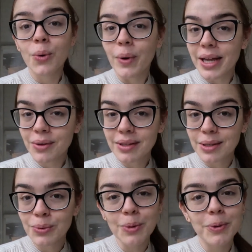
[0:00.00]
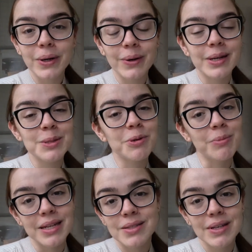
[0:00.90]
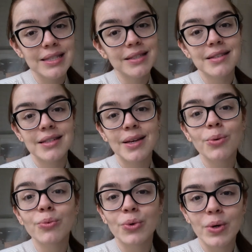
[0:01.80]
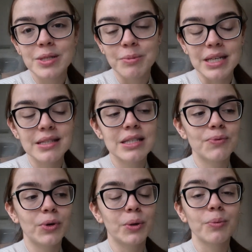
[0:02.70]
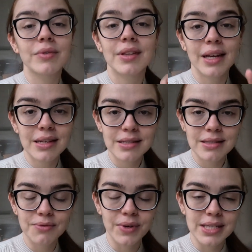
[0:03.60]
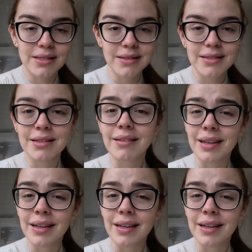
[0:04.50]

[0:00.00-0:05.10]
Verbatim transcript: O Eric, então, tomou agora as primeiras vacinas aí com dois meses, foram três vacinas, né?